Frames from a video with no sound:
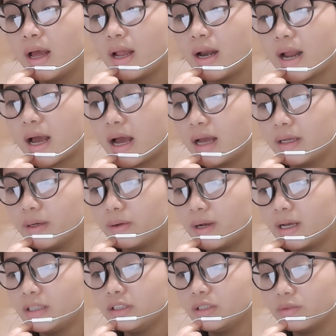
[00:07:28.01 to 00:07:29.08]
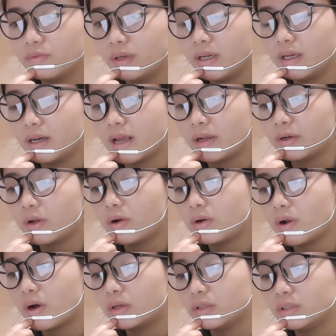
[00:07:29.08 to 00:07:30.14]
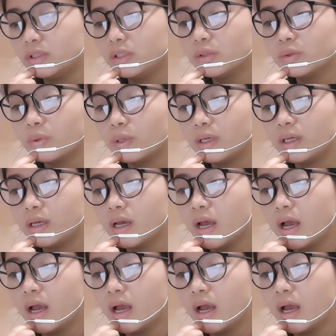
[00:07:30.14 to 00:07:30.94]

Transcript: là Hạ Hiểu Lan trở về đánh no đòn Trương Thúy